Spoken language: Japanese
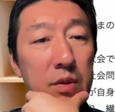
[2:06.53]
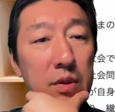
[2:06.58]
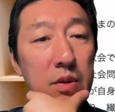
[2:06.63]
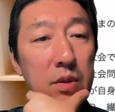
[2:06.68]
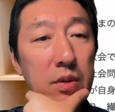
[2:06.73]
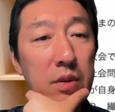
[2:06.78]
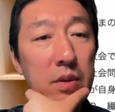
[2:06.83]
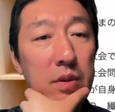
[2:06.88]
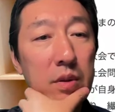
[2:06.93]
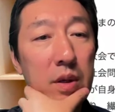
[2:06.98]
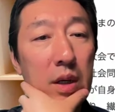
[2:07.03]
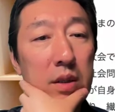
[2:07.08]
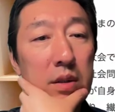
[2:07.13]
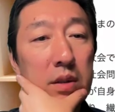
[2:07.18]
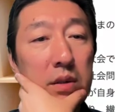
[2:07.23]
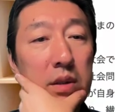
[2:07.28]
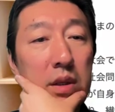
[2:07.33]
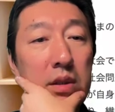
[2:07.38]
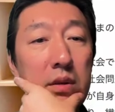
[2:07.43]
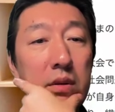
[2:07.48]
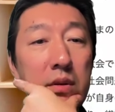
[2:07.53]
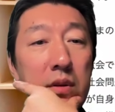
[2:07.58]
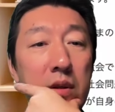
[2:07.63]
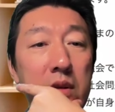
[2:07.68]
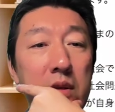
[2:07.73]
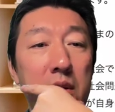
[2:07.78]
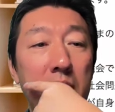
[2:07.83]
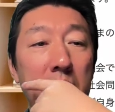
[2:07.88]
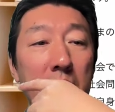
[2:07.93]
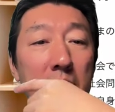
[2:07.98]
侮辱、脅迫などの
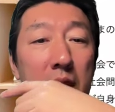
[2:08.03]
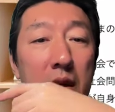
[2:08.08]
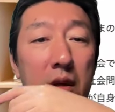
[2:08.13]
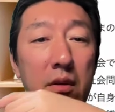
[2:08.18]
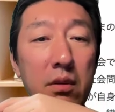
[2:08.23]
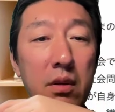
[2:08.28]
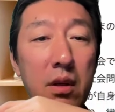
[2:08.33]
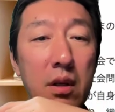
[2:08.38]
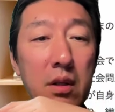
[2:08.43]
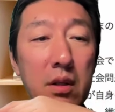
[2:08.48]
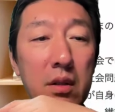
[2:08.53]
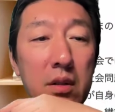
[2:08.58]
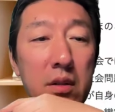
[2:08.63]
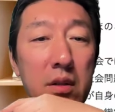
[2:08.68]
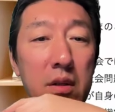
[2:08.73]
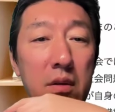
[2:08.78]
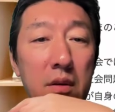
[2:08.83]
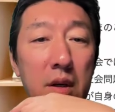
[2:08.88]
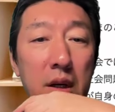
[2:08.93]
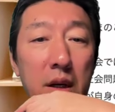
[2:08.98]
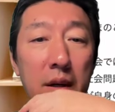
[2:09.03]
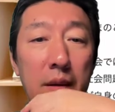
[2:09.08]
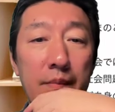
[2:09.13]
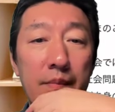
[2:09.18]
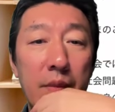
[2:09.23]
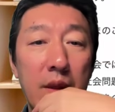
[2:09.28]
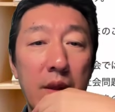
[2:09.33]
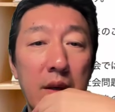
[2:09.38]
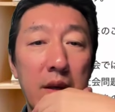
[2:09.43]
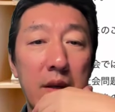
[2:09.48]
行き過ぎた内容に関しては、
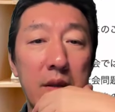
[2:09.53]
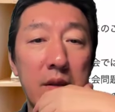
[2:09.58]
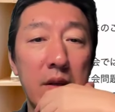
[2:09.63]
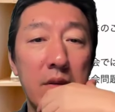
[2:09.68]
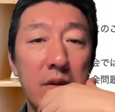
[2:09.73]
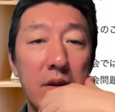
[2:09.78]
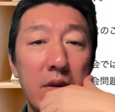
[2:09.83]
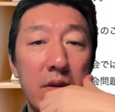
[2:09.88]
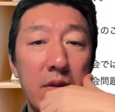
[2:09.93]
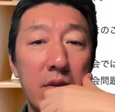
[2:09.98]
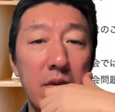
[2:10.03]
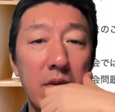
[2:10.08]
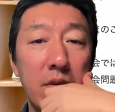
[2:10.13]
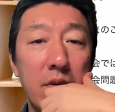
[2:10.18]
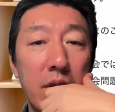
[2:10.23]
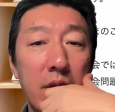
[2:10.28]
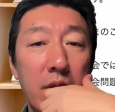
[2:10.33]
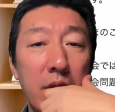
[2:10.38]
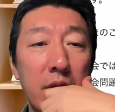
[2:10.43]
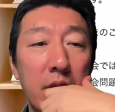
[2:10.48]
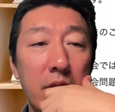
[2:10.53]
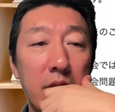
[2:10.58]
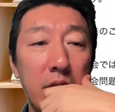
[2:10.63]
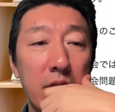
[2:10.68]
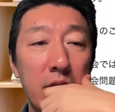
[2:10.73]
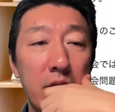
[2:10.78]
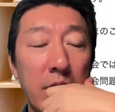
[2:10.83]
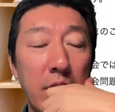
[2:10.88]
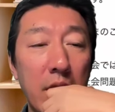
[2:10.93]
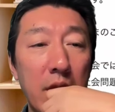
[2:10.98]
警察への通報や法的
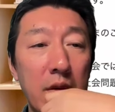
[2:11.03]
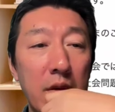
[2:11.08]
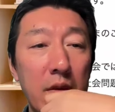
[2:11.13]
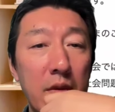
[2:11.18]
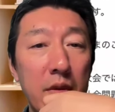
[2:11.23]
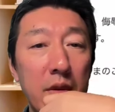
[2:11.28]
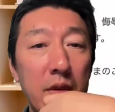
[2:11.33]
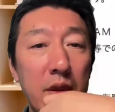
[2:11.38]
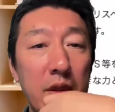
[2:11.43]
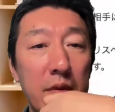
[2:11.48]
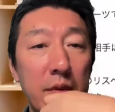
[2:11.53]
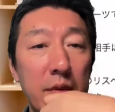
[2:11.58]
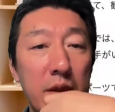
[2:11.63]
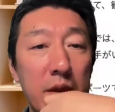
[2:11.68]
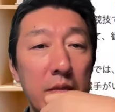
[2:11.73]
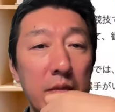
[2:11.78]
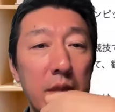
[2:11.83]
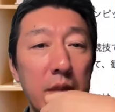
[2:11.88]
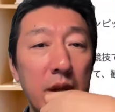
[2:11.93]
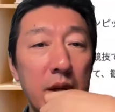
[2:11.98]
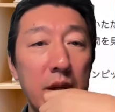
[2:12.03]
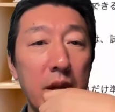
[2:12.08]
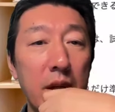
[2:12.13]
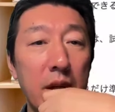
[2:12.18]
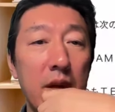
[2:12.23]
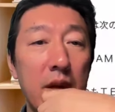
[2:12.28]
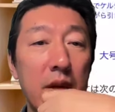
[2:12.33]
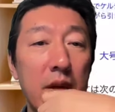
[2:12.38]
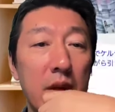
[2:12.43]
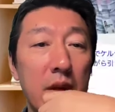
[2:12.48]
措置も検討いたしますま
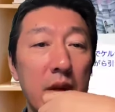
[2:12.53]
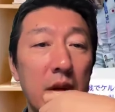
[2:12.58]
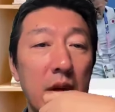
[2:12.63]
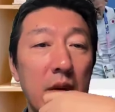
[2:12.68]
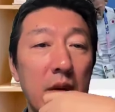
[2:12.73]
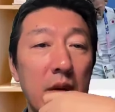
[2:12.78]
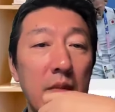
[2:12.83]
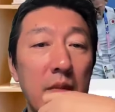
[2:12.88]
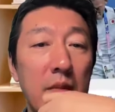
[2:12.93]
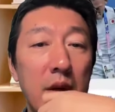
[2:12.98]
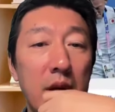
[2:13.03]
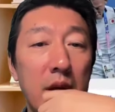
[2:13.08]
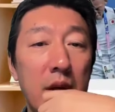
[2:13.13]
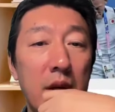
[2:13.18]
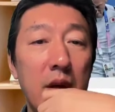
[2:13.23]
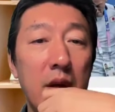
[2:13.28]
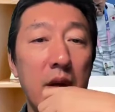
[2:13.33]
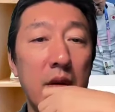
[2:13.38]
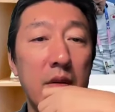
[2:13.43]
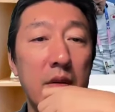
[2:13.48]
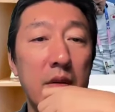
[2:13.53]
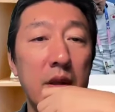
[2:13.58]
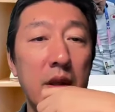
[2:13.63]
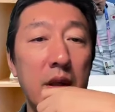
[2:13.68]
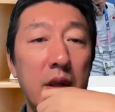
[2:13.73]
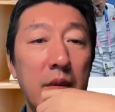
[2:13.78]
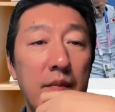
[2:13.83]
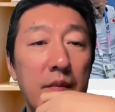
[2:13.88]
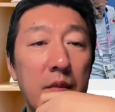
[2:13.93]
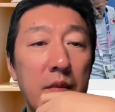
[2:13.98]
で、明確
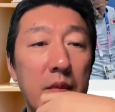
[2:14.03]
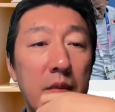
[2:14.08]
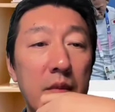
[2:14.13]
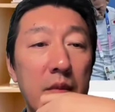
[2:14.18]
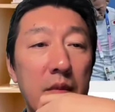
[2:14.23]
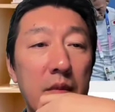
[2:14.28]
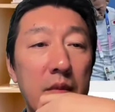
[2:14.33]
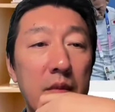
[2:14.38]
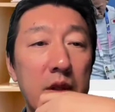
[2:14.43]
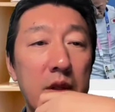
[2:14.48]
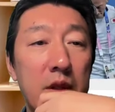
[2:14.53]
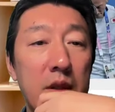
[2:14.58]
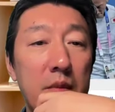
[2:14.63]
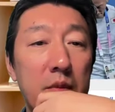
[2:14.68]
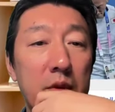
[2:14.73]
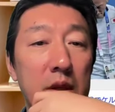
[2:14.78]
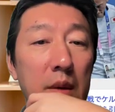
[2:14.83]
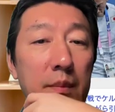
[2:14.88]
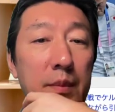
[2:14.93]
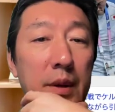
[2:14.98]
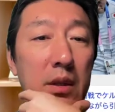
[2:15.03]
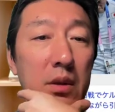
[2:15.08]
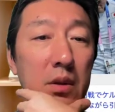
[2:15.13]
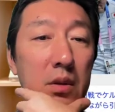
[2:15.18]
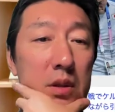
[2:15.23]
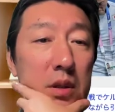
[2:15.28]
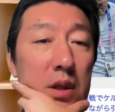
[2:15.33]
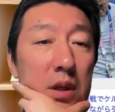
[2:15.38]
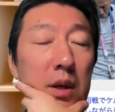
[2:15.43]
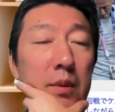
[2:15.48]
にチームジャパン
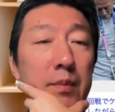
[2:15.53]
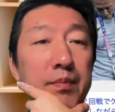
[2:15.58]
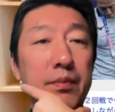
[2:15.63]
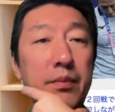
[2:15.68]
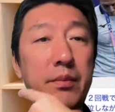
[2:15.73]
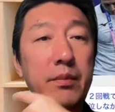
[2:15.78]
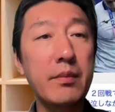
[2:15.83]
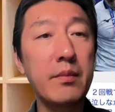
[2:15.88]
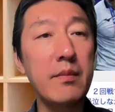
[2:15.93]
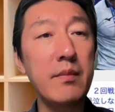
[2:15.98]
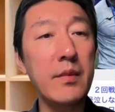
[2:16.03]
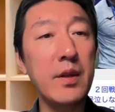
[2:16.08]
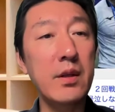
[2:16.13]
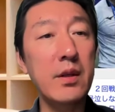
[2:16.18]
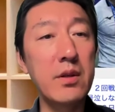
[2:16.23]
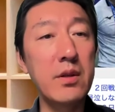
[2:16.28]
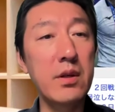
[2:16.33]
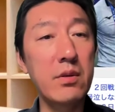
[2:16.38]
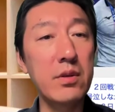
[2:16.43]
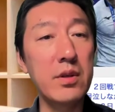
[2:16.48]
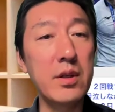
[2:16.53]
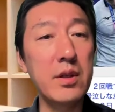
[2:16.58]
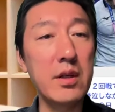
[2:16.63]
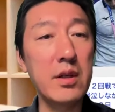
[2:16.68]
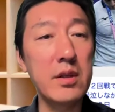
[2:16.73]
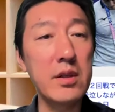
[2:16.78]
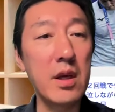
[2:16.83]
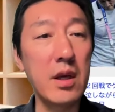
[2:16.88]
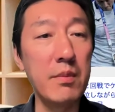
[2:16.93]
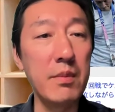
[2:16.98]
として JOC
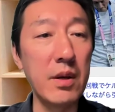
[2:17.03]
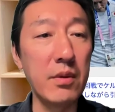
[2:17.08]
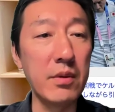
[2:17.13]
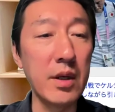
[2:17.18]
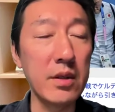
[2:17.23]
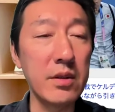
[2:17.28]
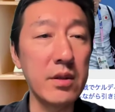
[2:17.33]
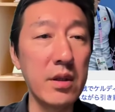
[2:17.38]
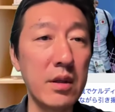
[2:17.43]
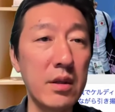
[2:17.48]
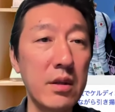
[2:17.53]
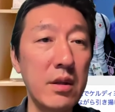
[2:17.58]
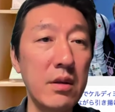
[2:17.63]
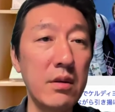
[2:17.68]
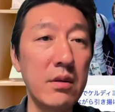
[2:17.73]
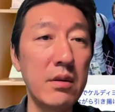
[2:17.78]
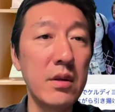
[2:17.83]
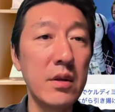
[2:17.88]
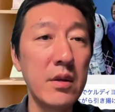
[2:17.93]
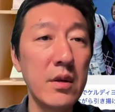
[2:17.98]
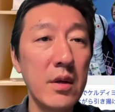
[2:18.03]
が声明を出したっていう。